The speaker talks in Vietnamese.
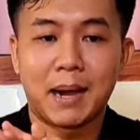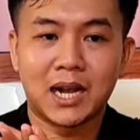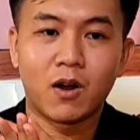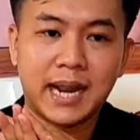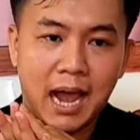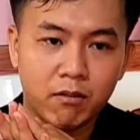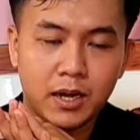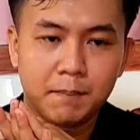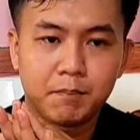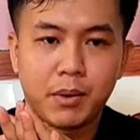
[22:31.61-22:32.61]
có bà con
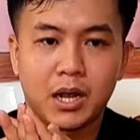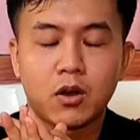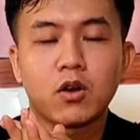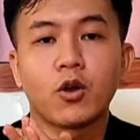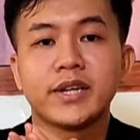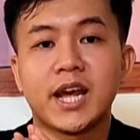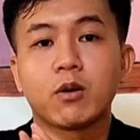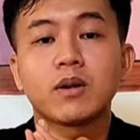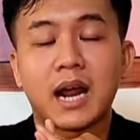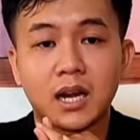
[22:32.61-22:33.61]
nào đó mà có
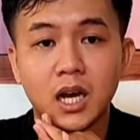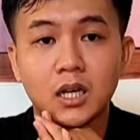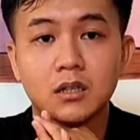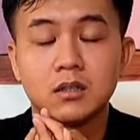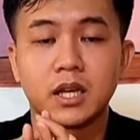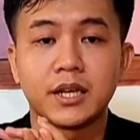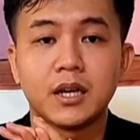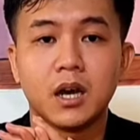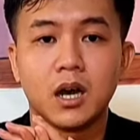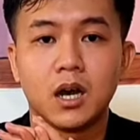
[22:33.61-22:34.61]
coi video của Thành đó
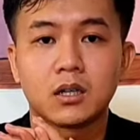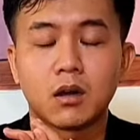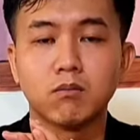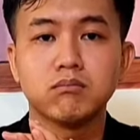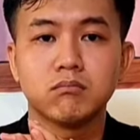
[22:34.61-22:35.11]
thì à,